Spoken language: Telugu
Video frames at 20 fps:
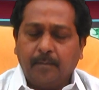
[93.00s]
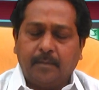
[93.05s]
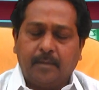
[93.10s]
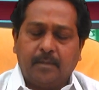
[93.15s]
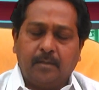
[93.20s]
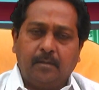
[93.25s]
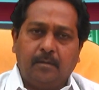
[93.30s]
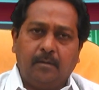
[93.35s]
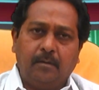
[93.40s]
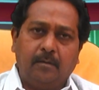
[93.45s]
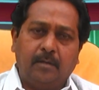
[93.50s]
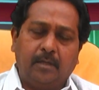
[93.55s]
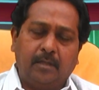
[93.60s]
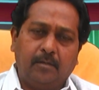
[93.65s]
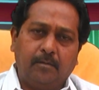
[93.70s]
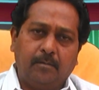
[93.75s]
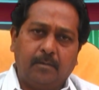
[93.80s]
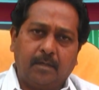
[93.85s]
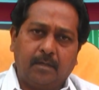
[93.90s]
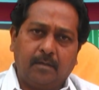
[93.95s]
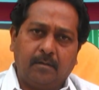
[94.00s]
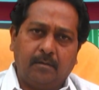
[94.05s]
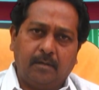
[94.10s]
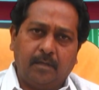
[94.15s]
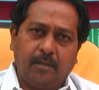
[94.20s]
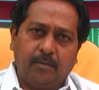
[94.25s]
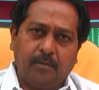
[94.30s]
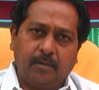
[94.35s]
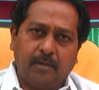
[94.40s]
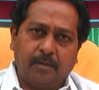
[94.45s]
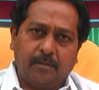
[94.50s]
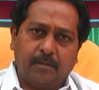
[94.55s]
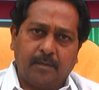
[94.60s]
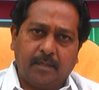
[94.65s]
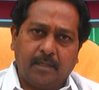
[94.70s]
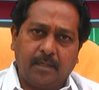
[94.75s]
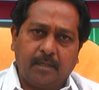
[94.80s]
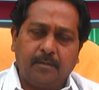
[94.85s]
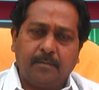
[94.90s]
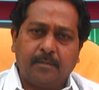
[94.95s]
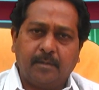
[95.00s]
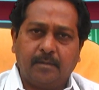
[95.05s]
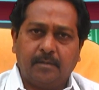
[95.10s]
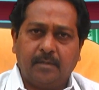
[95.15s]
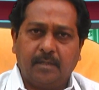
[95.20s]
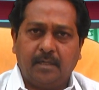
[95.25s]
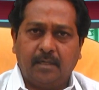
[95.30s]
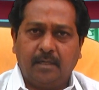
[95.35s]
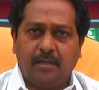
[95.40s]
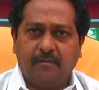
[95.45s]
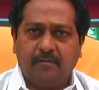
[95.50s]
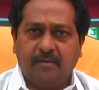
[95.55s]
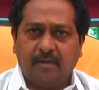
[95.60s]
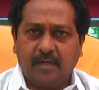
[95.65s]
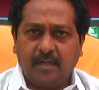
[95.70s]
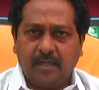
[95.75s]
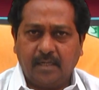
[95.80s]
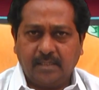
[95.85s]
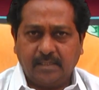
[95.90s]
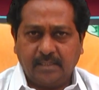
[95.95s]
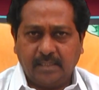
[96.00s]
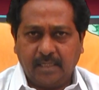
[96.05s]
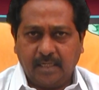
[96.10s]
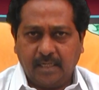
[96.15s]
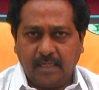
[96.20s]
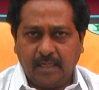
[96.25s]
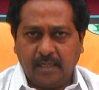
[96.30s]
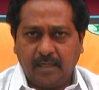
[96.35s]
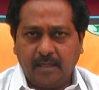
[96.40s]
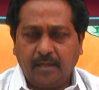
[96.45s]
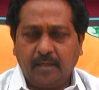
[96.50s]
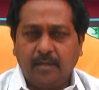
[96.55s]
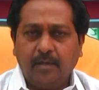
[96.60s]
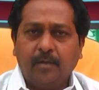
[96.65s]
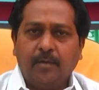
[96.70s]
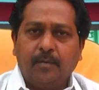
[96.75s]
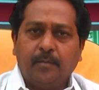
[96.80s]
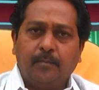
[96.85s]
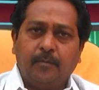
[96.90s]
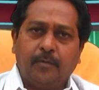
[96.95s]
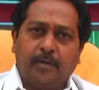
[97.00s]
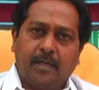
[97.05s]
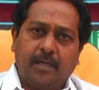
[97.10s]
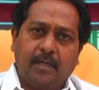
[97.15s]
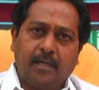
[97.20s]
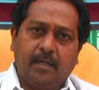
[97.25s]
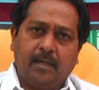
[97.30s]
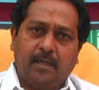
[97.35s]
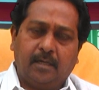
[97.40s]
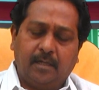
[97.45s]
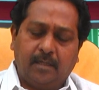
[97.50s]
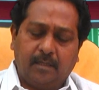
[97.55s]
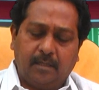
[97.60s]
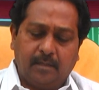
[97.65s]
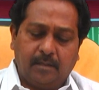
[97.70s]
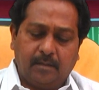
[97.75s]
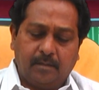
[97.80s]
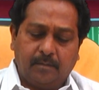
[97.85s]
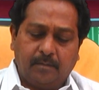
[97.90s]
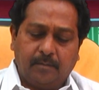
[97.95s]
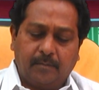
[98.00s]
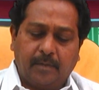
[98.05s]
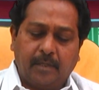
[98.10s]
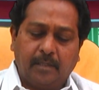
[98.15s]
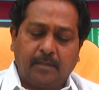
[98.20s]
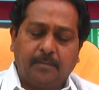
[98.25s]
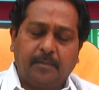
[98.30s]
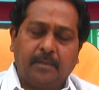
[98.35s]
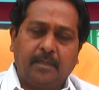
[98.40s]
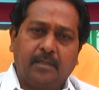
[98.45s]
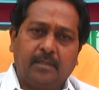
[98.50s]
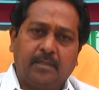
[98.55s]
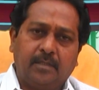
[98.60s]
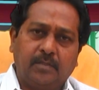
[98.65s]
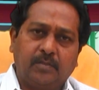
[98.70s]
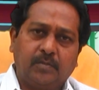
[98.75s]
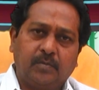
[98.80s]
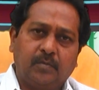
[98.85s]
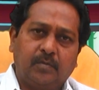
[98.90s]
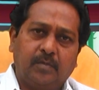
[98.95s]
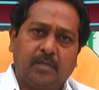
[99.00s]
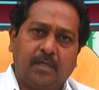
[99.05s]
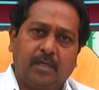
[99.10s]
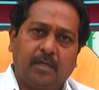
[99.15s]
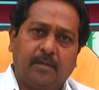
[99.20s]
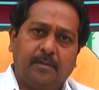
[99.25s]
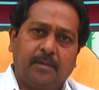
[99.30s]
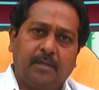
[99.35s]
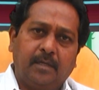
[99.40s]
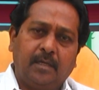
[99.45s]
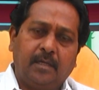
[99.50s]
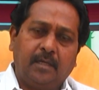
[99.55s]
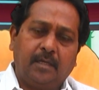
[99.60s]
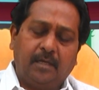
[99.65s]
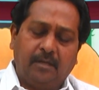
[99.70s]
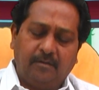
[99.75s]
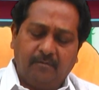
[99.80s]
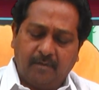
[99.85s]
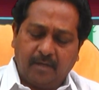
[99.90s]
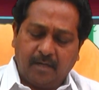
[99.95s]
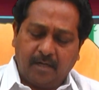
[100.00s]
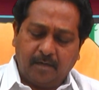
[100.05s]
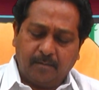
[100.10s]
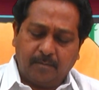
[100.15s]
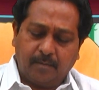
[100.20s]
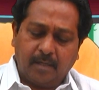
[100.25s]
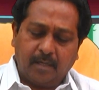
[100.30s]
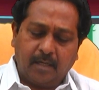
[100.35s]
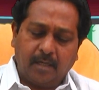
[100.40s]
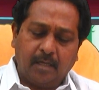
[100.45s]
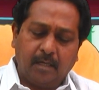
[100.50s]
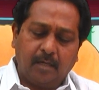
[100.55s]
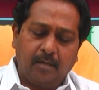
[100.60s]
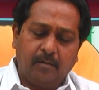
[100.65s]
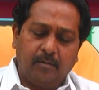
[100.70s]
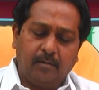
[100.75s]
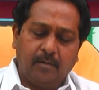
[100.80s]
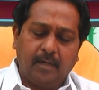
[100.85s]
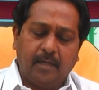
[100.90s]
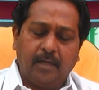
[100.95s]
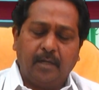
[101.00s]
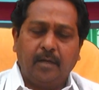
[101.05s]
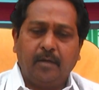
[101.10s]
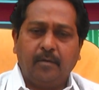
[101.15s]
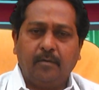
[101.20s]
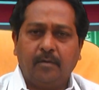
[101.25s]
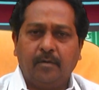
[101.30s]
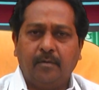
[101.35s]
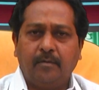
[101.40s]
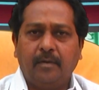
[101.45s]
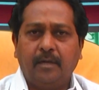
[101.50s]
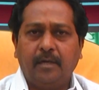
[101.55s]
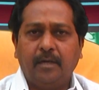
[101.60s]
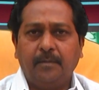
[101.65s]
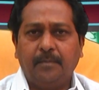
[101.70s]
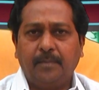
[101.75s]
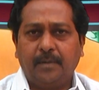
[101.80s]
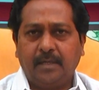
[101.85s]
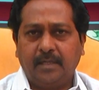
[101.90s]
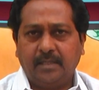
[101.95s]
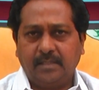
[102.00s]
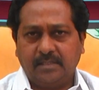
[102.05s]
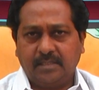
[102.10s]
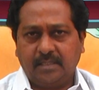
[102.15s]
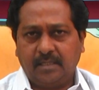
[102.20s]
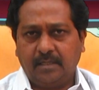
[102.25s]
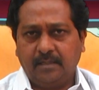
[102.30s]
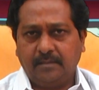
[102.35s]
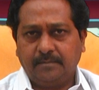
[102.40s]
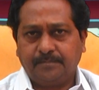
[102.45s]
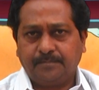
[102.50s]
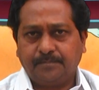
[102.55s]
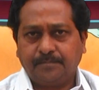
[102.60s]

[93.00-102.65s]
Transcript: మందులు అందుబాటులో లేవు కాబట్టి మనం దాని నివారణ చర్యలే ముఖ్యంగా ప్రాతిపదిక తీసుకుంటున్నారు కాబట్టి నివారణ మార్గాలు ఎన్ని ఉన్నవో అన్నీ పాటించాలి